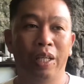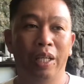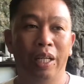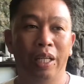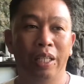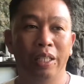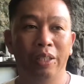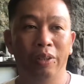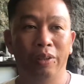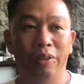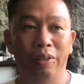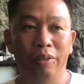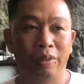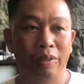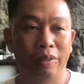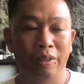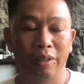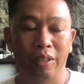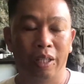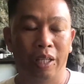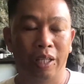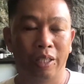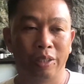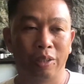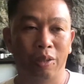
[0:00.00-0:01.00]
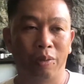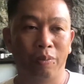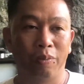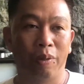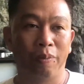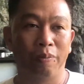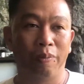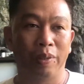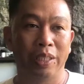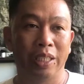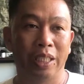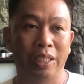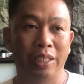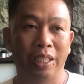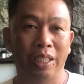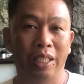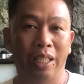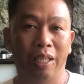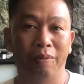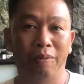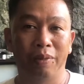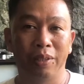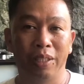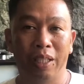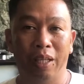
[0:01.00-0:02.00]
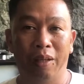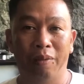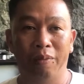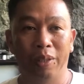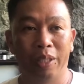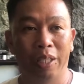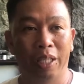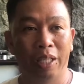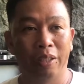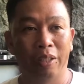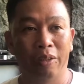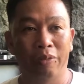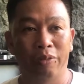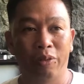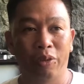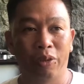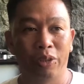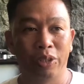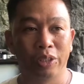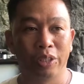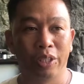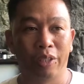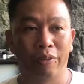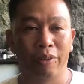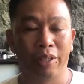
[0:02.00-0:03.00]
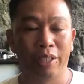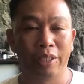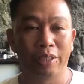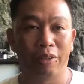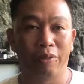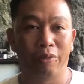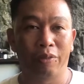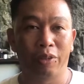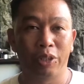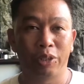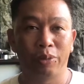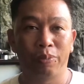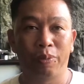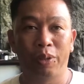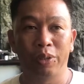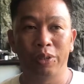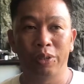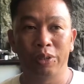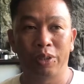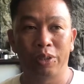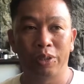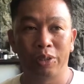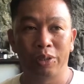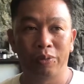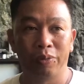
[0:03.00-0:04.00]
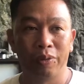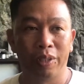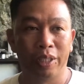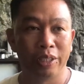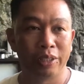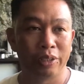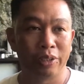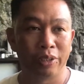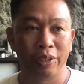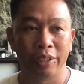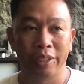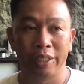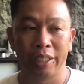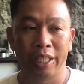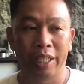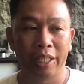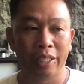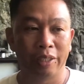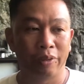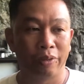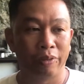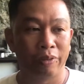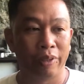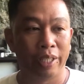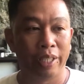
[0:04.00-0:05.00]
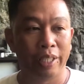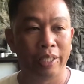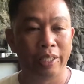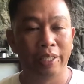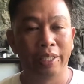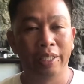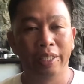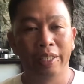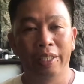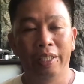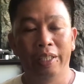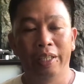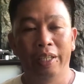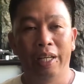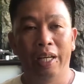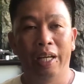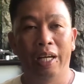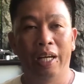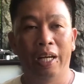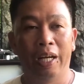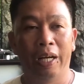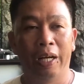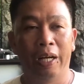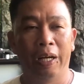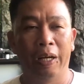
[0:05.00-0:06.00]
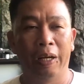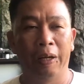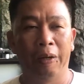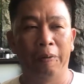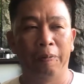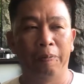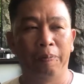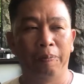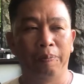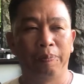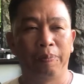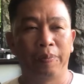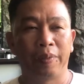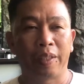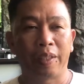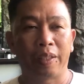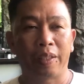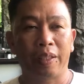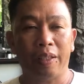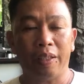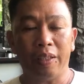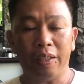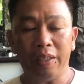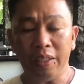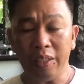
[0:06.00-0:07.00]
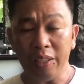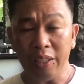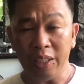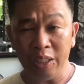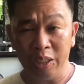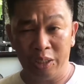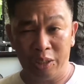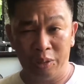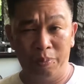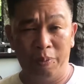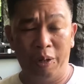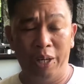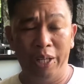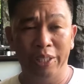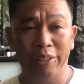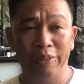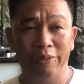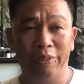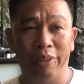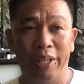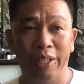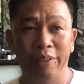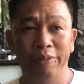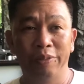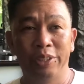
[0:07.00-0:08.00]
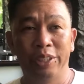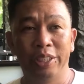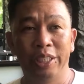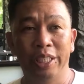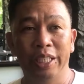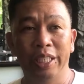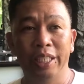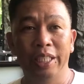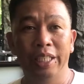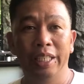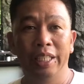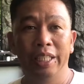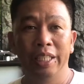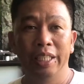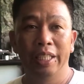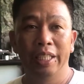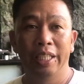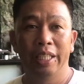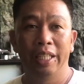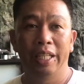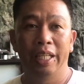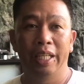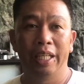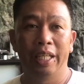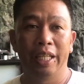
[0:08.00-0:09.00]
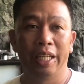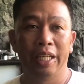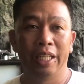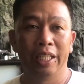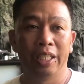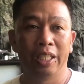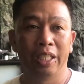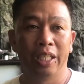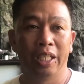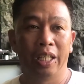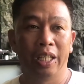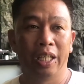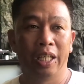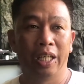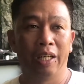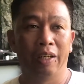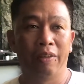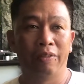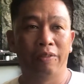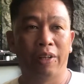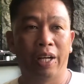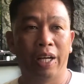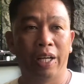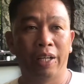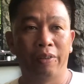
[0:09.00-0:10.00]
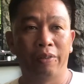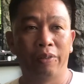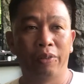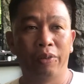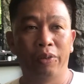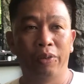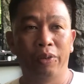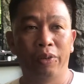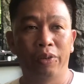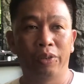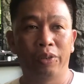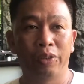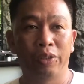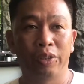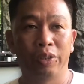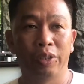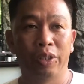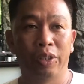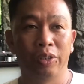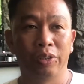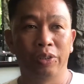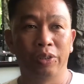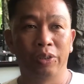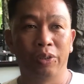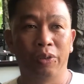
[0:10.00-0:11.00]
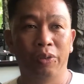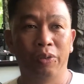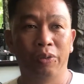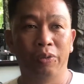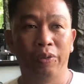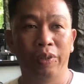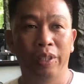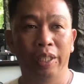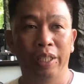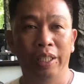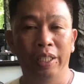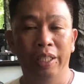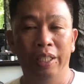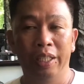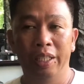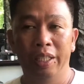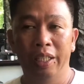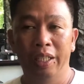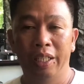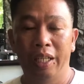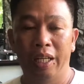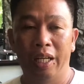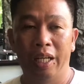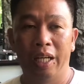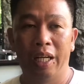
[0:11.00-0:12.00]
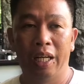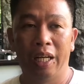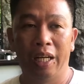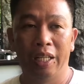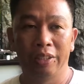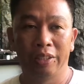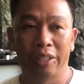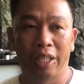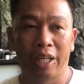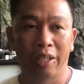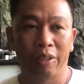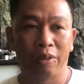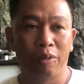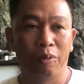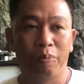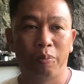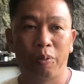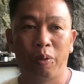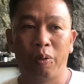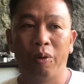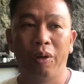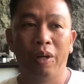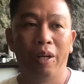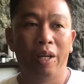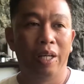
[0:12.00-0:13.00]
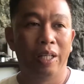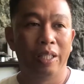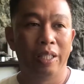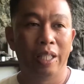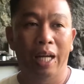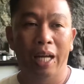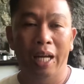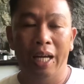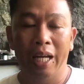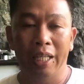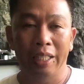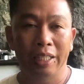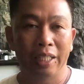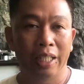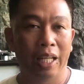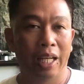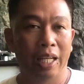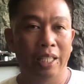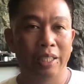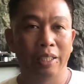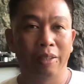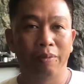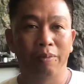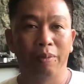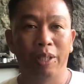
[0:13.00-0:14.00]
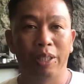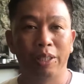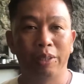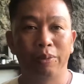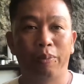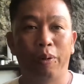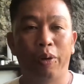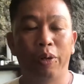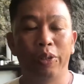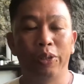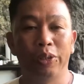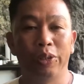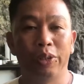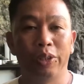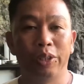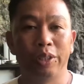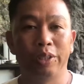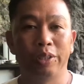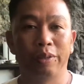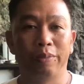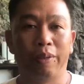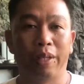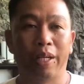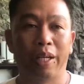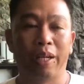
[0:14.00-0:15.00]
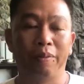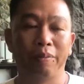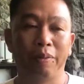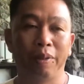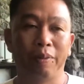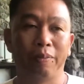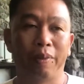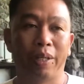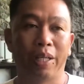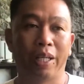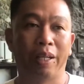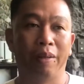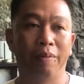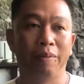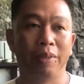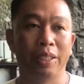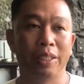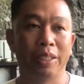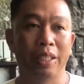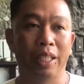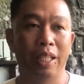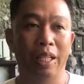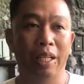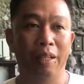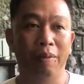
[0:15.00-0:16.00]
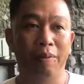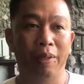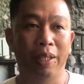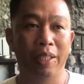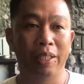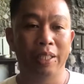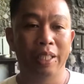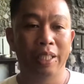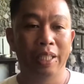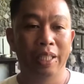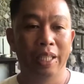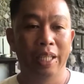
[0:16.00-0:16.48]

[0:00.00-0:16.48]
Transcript: Yun, uh, sobrang pasasalamat namin. And of course, the rest of our sponsors, Wilson, Gatorade, um, Smart 5G, and uh, Virux, Zoe, uh, ah, Pro. lahat, lahat ng mga sponsors, maraming maraming salamat.